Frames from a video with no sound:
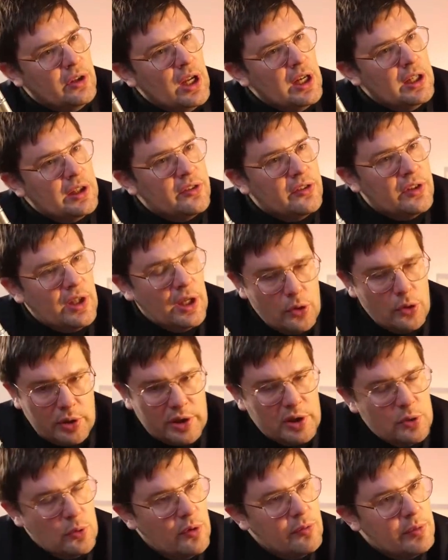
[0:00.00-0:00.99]
à
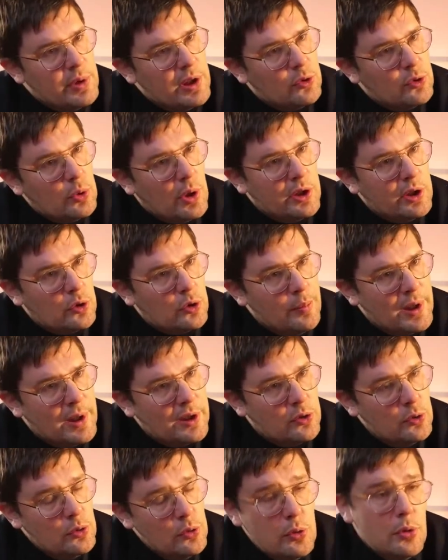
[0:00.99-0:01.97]
l'extérieur qui doivent bien sûr être
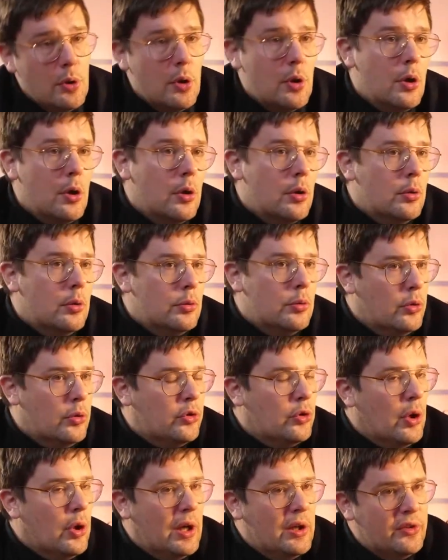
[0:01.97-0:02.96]
maintenues, ne
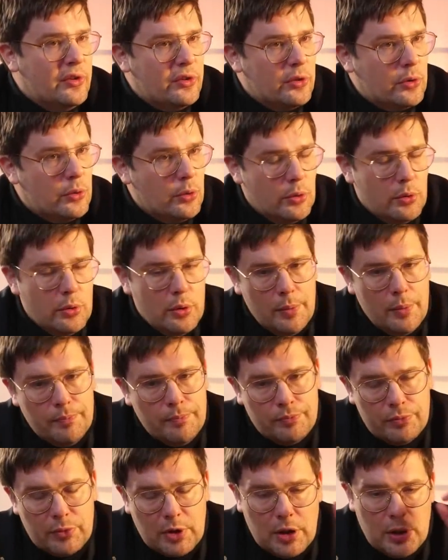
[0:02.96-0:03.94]
serait-ce que,
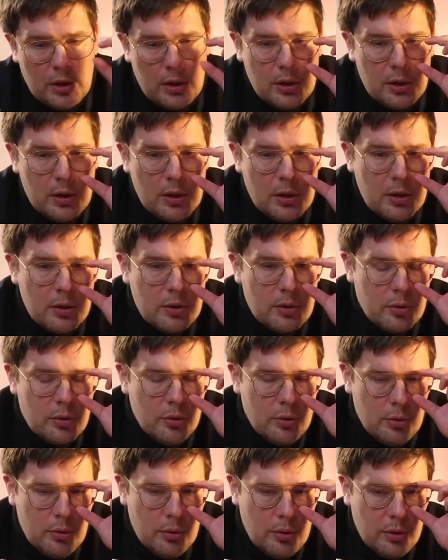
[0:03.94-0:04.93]

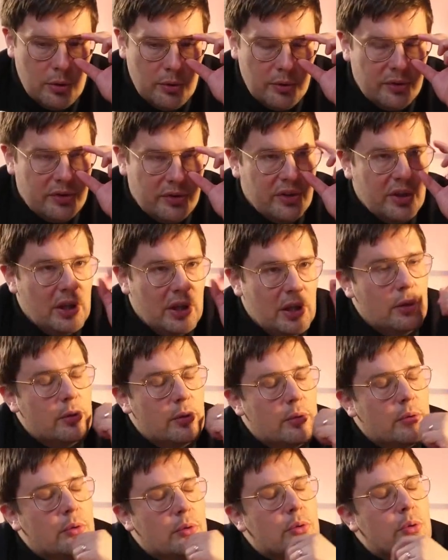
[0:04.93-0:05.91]
que, euh,
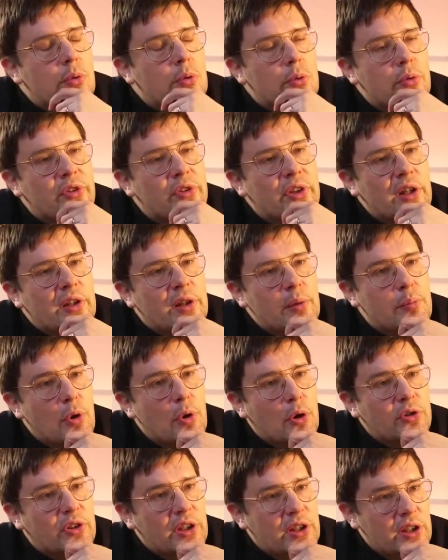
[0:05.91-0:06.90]
celle, que celle des
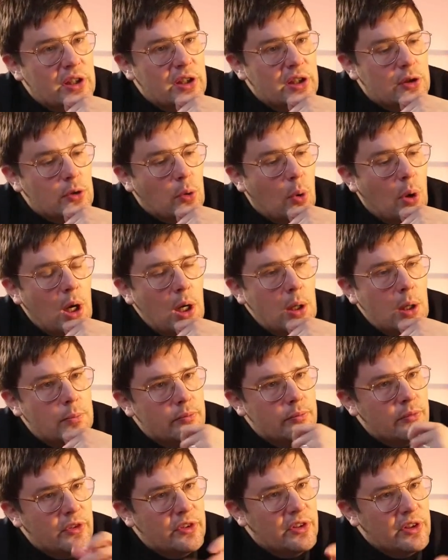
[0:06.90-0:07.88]
portes et des détroits,
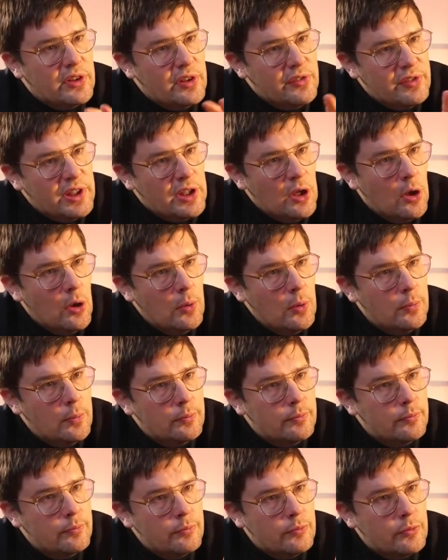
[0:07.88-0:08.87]
c'est évident,
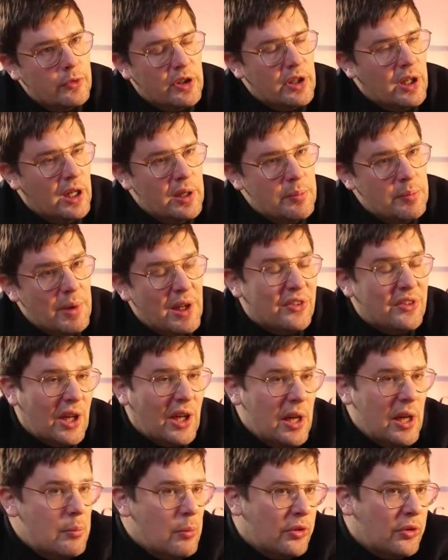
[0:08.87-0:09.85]
c'est-à-dire les bases
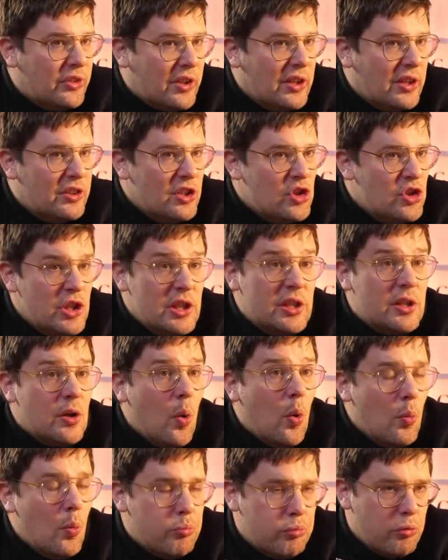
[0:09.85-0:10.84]
réellement stratégiques
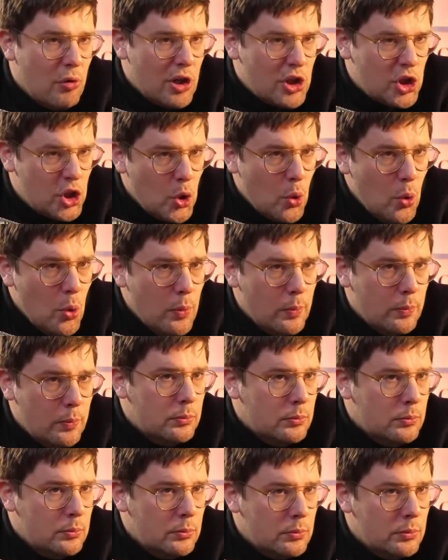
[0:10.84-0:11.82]
au point chaud,
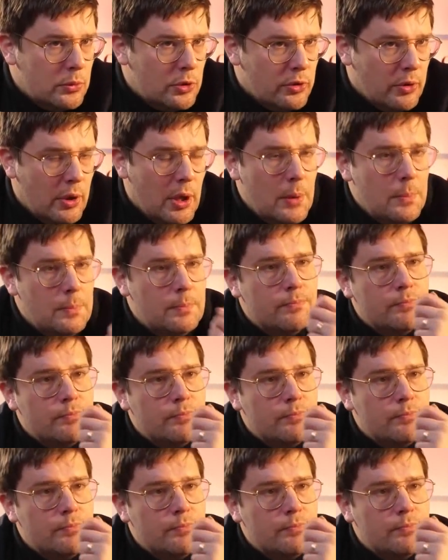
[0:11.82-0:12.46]
tu vois